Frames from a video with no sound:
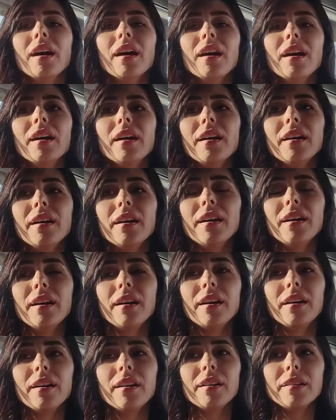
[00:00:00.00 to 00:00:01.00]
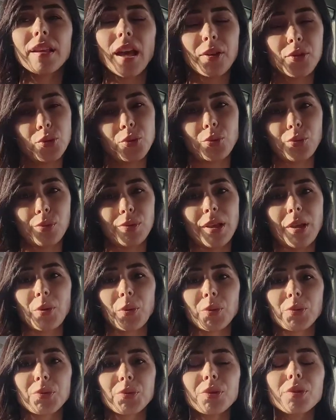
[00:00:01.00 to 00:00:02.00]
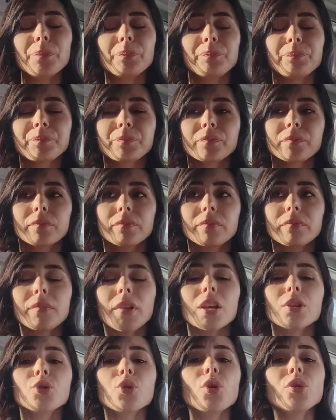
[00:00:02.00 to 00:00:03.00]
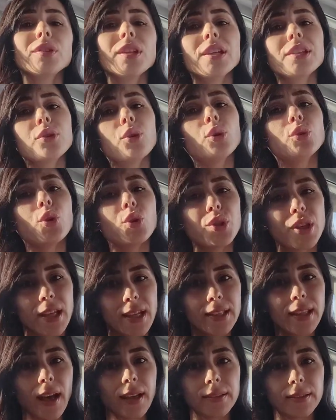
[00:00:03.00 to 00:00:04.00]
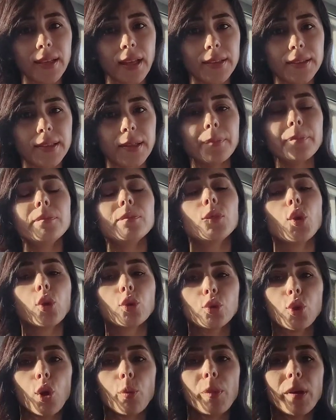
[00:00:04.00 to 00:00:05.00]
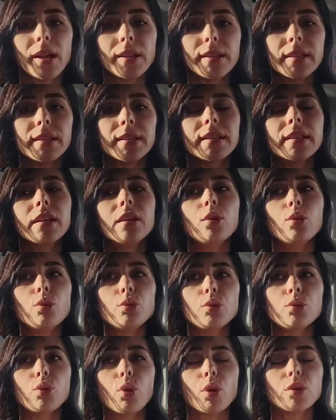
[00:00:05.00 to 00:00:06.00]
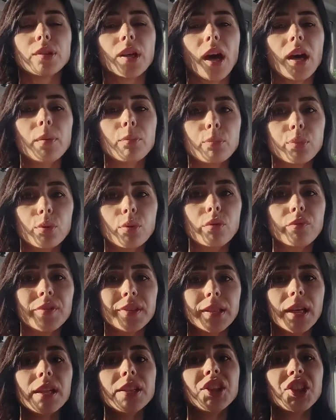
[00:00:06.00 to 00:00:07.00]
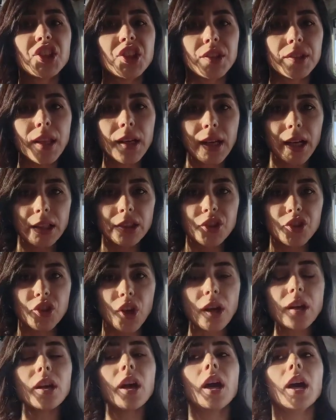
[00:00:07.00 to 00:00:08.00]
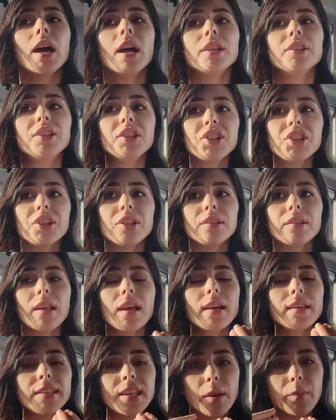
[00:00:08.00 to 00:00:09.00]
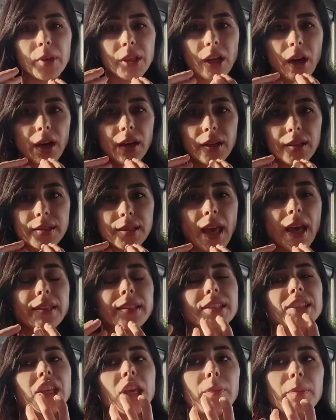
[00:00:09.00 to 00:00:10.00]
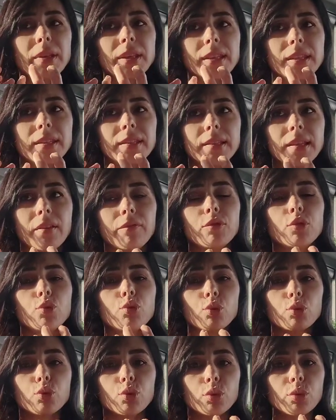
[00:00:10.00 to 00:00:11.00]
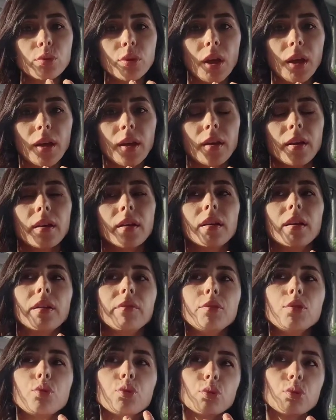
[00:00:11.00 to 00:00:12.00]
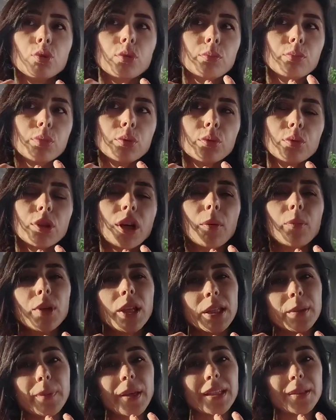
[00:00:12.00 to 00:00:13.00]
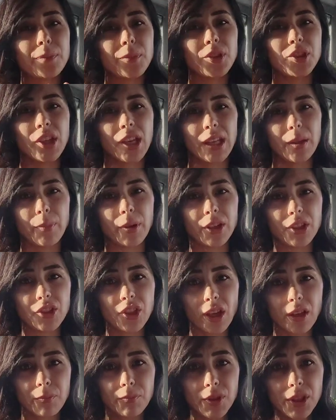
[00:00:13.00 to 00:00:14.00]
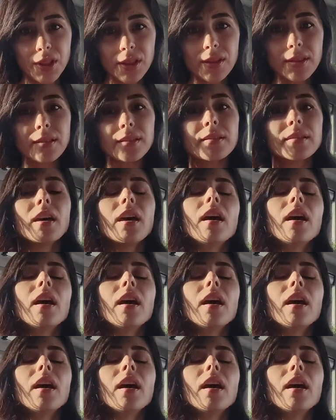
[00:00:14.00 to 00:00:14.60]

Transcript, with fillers: Ee, yani şükürler olsun. Sonra işte onu o şekilde atlattım. Doktor bana dedi ki 3-4 ay bu vida dişinde kalacak. Dişinle kemik arası yani kemikle vücudun e, vücudun bunu kabul edip etmeyeceğine bakacakmışız.